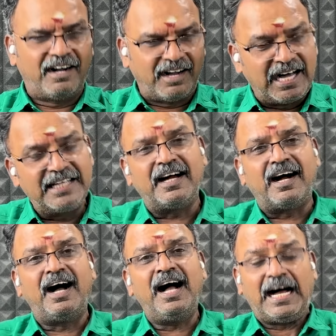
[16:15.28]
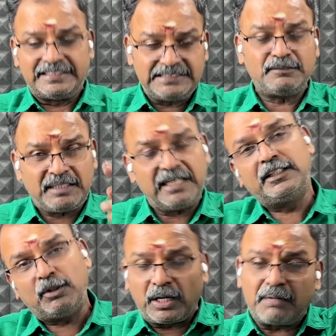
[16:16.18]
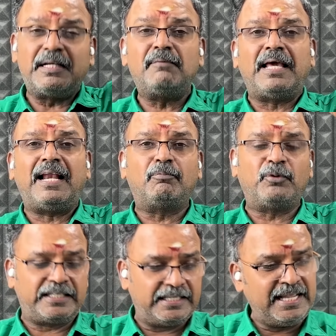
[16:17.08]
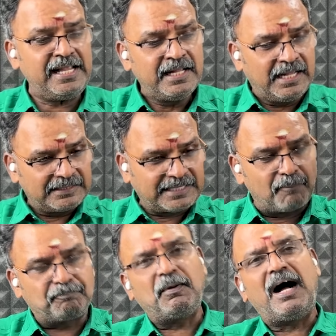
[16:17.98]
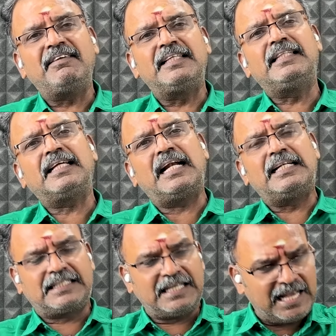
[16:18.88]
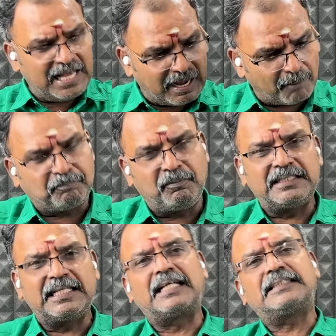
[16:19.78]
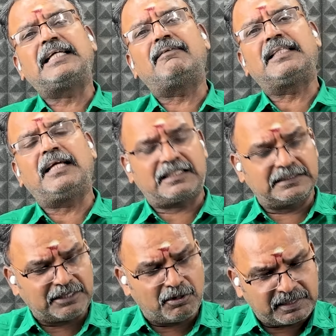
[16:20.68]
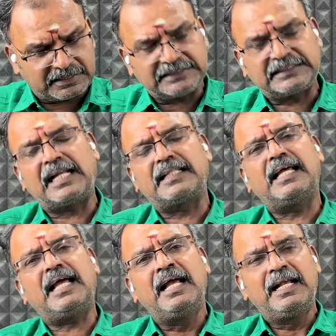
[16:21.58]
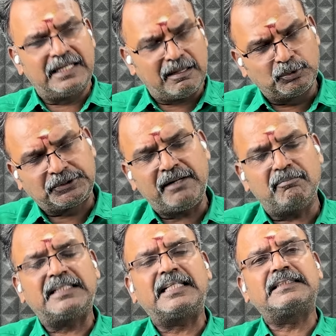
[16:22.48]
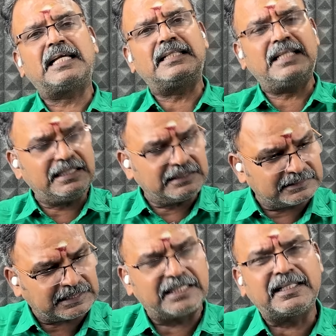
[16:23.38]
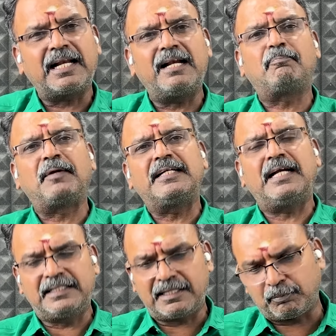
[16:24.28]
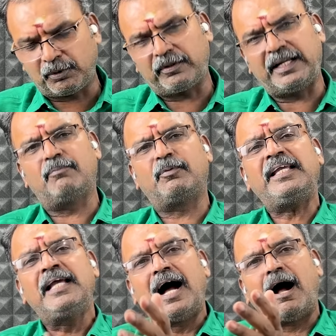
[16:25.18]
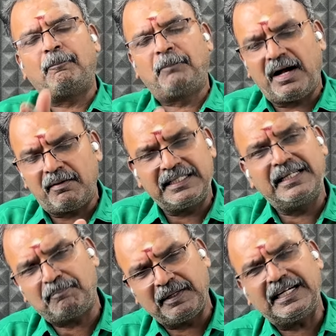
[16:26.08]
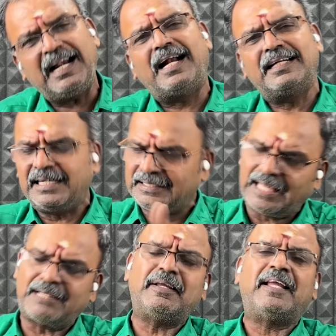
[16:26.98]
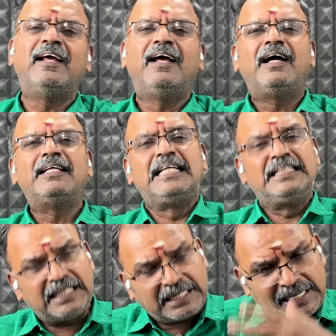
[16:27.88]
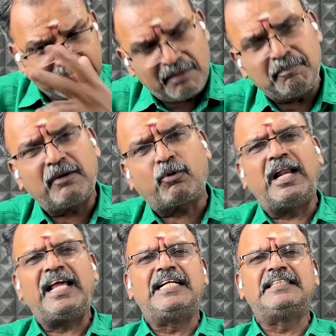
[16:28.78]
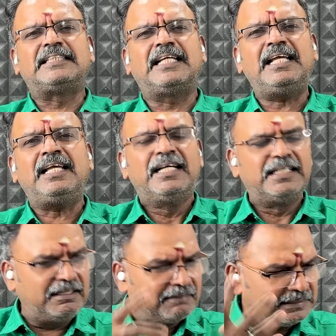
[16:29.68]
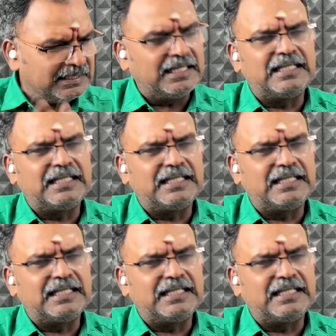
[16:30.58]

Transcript: ஆனால் அதே சமயத்தில் இன்னும் ஒருபடி மேலே போய் இந்த அப்பாவி இந்துக்கள்கிட்ட அப்போ அந்த கிறிஸ்தவ கிறிஸ்தவ மதத்தை சார்ந்த இல்லை முஸ்லீம் மதத்தை சார்ந்த சாதாரண பெண்கள்ங்கிற போர்வையில் போய் அப்பா இல்லை பெண்கள் ஆண்கள் யாருமே இந்துக்கள்கிட்டையும் போய் கொலையடிச்சு நீ வந்து